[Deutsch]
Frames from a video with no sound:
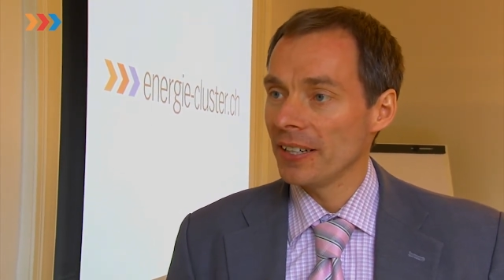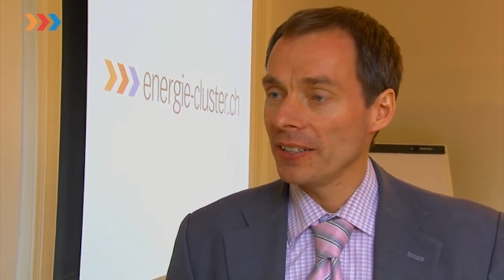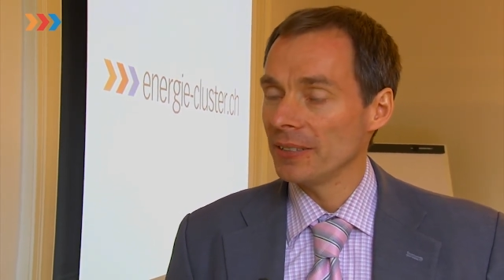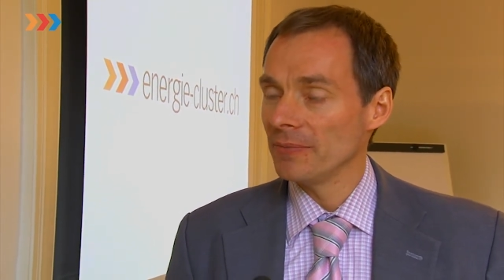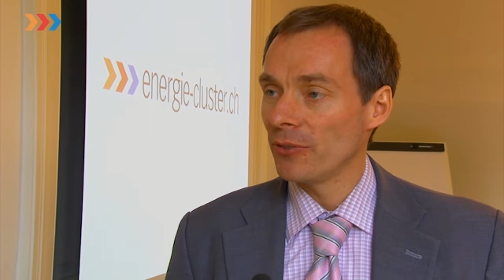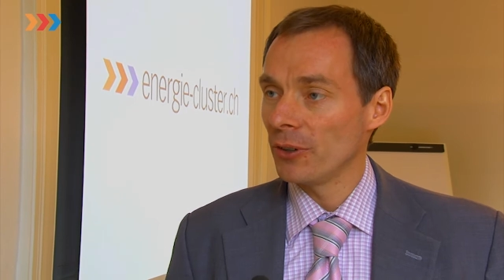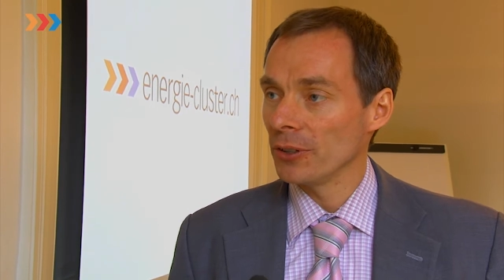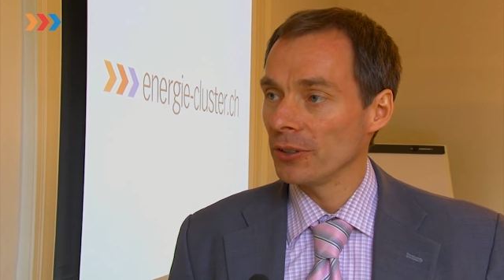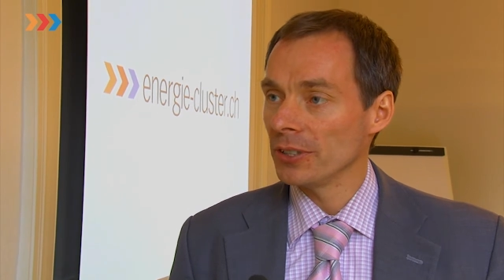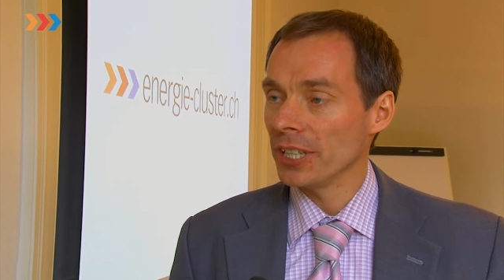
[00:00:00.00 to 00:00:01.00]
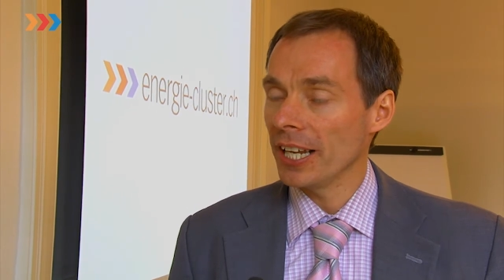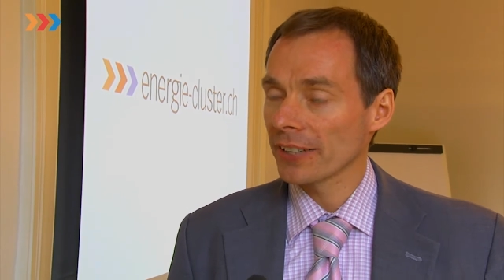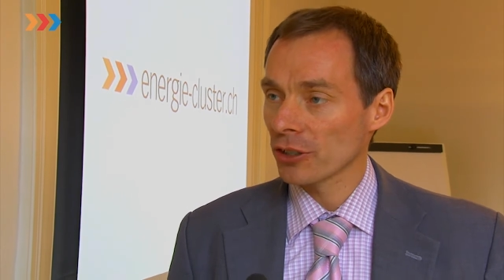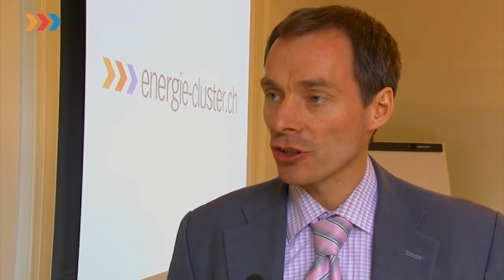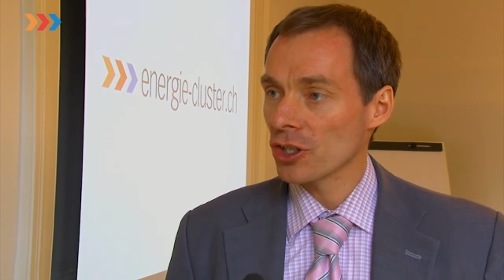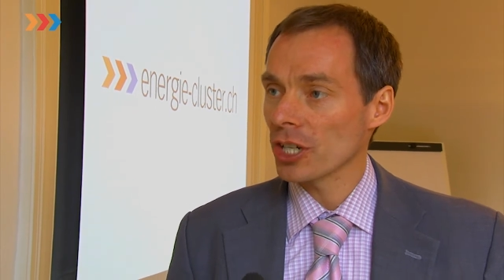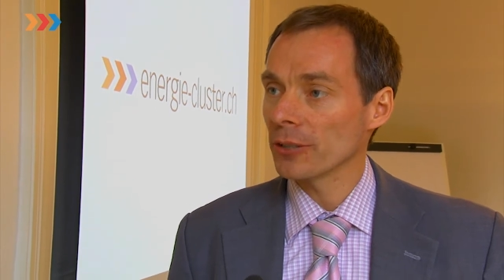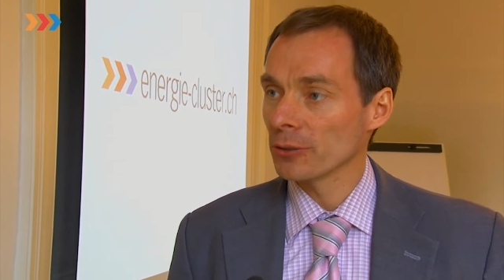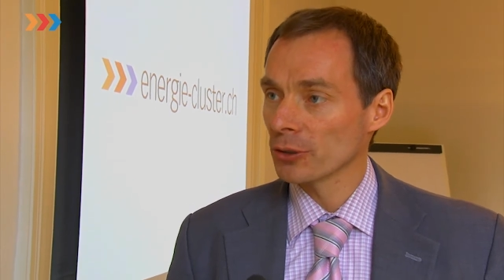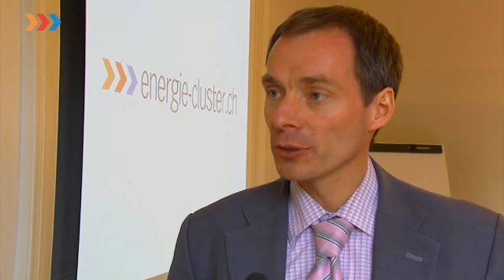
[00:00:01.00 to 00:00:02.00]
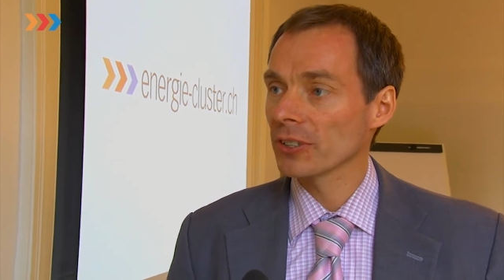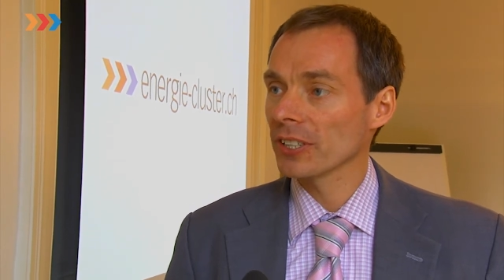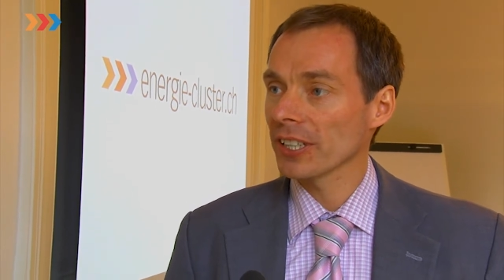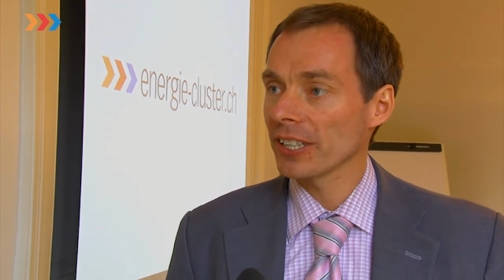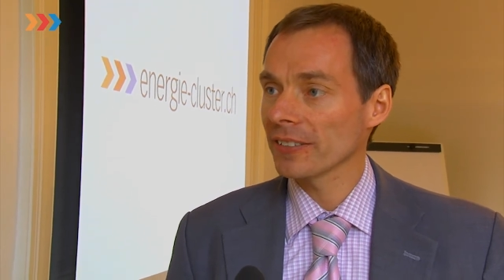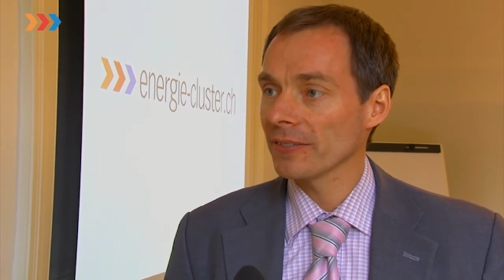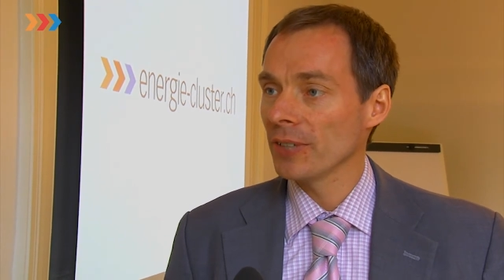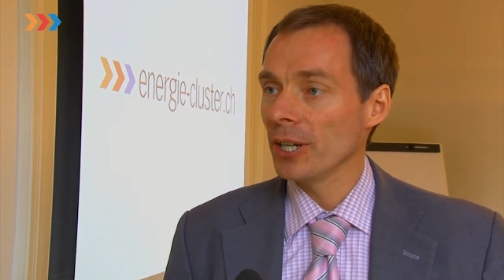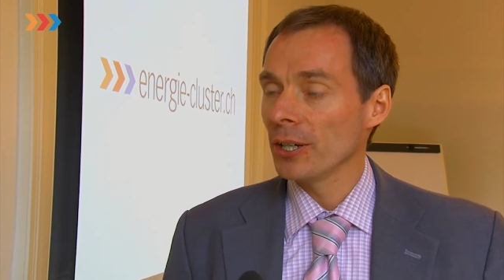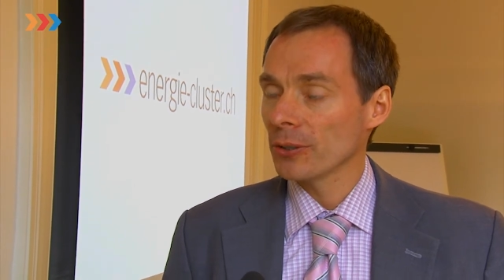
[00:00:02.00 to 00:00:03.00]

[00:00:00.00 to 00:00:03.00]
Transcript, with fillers: ähm, von elektrischen Schalt- und Schutzgeräten.